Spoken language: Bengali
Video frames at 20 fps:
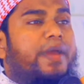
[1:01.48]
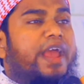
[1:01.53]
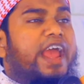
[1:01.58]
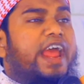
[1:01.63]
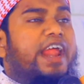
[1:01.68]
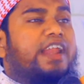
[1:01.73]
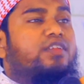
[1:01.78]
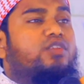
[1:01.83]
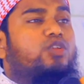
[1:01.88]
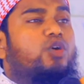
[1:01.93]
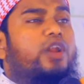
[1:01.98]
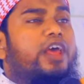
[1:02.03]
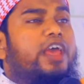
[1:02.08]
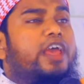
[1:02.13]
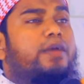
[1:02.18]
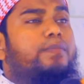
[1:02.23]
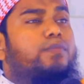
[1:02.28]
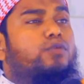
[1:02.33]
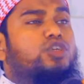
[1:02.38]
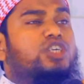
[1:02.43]
পেট
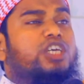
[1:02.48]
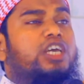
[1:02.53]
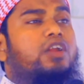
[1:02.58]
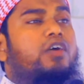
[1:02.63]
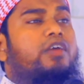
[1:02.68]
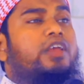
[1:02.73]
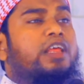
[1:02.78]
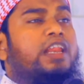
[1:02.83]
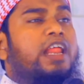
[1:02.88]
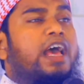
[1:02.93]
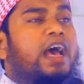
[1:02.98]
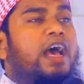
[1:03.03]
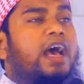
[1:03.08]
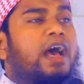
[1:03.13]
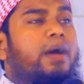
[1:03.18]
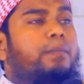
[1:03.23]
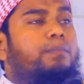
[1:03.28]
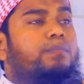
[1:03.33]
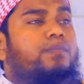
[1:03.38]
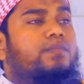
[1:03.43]
ধরে বসে
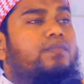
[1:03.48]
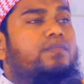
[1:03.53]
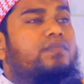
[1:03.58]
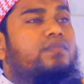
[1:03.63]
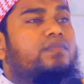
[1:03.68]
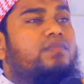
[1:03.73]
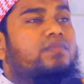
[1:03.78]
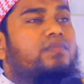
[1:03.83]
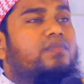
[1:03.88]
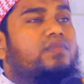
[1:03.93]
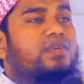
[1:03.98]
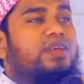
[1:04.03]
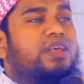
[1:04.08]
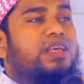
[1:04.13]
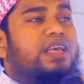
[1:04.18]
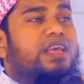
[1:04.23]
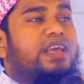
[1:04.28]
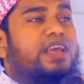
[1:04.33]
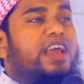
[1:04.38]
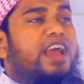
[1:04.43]
রইলাম
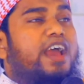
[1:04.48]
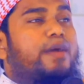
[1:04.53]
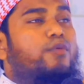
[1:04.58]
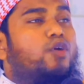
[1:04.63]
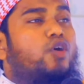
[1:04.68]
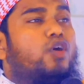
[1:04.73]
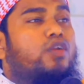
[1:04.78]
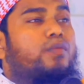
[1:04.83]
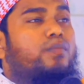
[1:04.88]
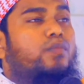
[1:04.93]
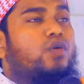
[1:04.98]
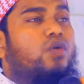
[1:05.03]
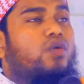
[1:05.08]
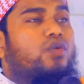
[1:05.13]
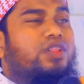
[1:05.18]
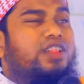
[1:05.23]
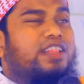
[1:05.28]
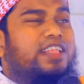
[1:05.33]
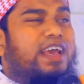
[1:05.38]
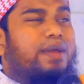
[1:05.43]
এমন
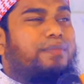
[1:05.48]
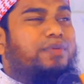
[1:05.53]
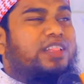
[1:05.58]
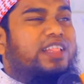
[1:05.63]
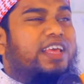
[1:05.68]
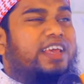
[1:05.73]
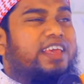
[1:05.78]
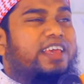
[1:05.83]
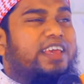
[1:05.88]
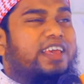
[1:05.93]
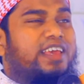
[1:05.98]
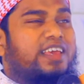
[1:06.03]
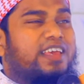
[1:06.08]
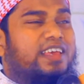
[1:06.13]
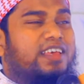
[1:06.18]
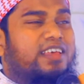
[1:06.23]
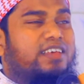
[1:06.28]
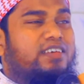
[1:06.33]
মুহূর্তে আমি দেখি